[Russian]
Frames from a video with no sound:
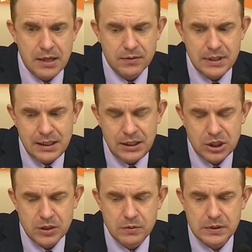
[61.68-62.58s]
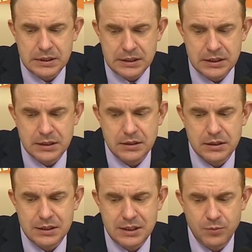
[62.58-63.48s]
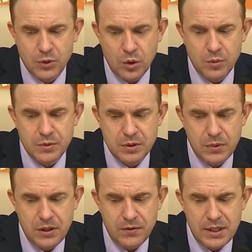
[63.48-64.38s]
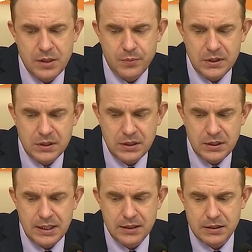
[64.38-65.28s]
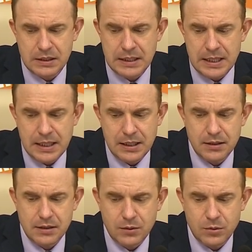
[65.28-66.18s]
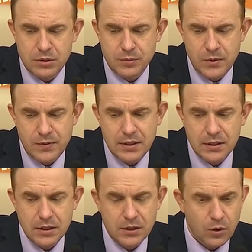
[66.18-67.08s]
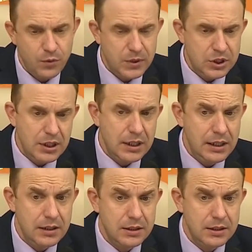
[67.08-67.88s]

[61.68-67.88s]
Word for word: В дальнейшем к симптомам заболевания присоединяется такое заболевание, как кровь в моче или